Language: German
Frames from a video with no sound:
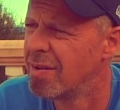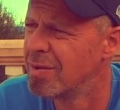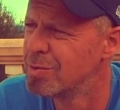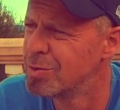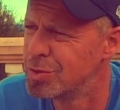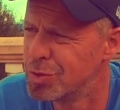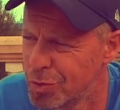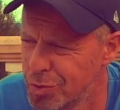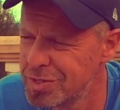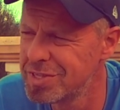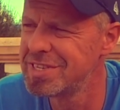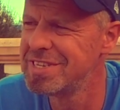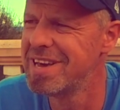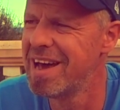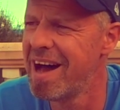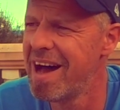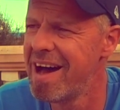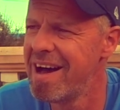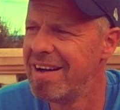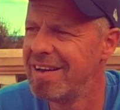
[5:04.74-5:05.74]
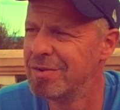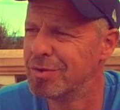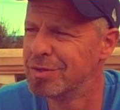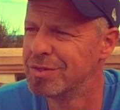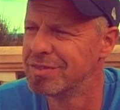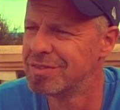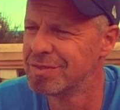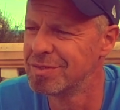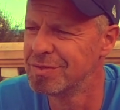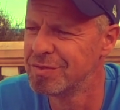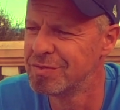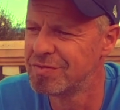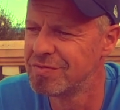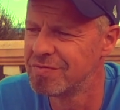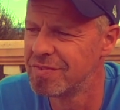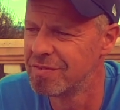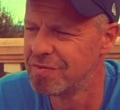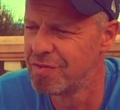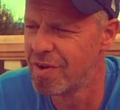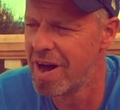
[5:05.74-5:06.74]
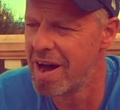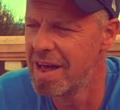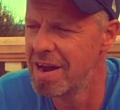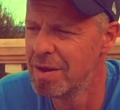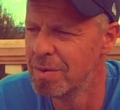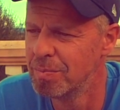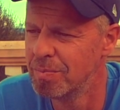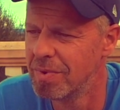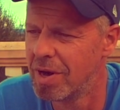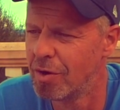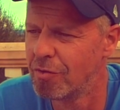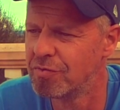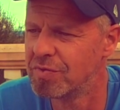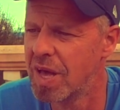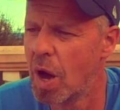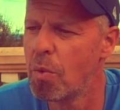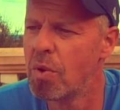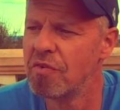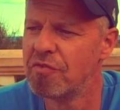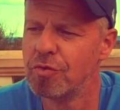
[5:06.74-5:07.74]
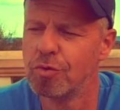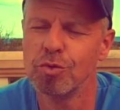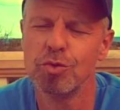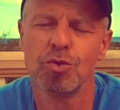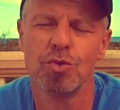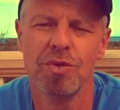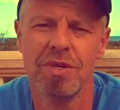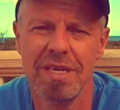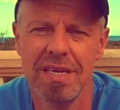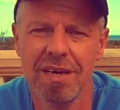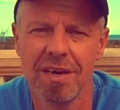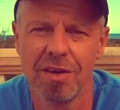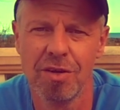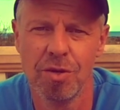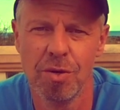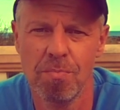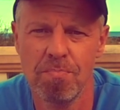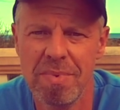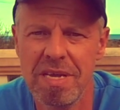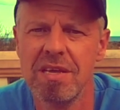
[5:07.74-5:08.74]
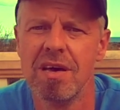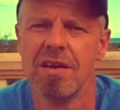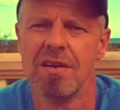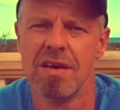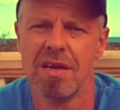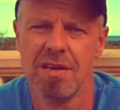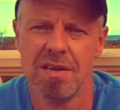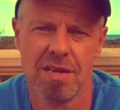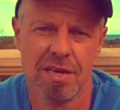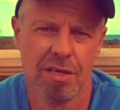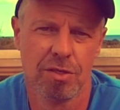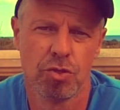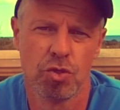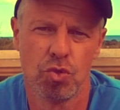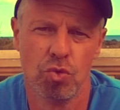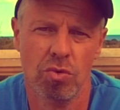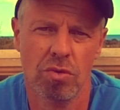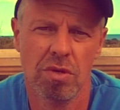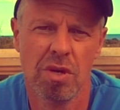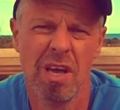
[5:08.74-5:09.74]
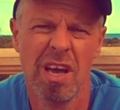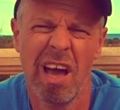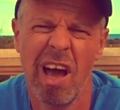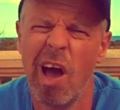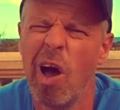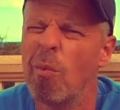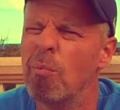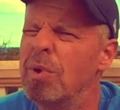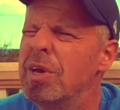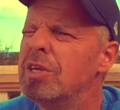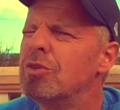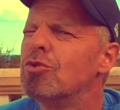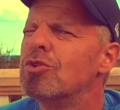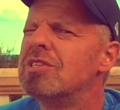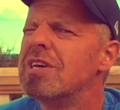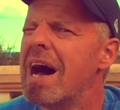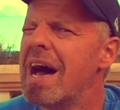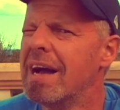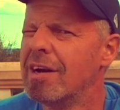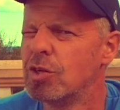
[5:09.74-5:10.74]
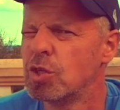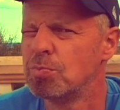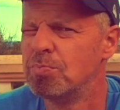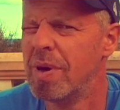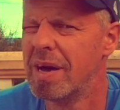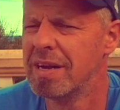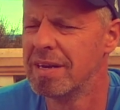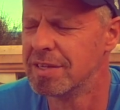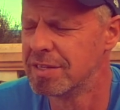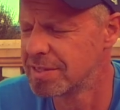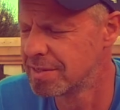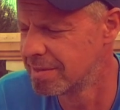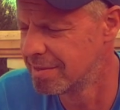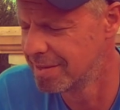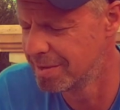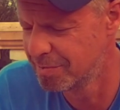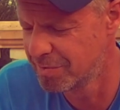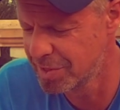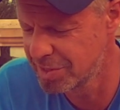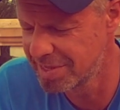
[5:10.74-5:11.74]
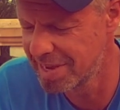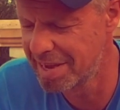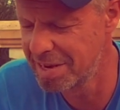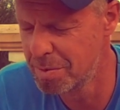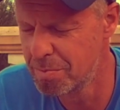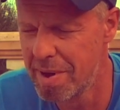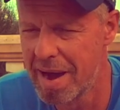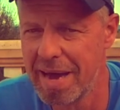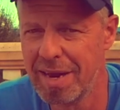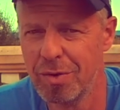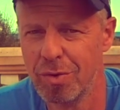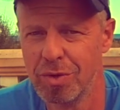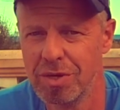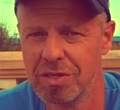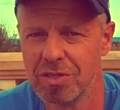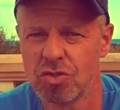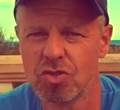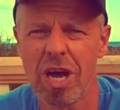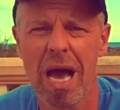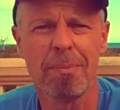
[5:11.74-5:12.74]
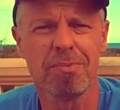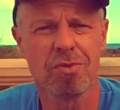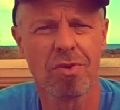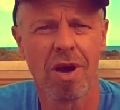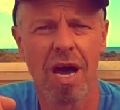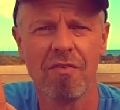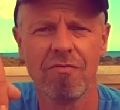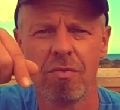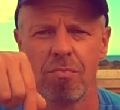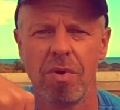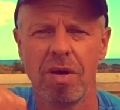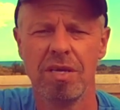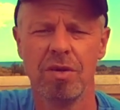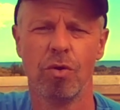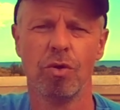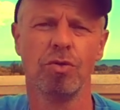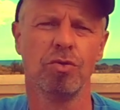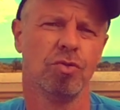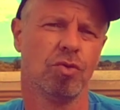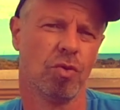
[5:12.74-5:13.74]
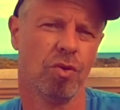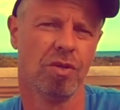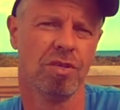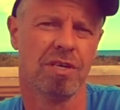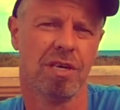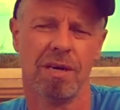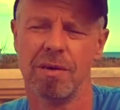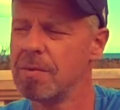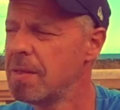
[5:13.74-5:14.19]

sozialen und, und vor allem auf Dauer funktionierendem Miteinander dazu. Bin ich total gespannt, ähm, was deine Meinung ist. Schreib's doch einfach mal hier unten drunter.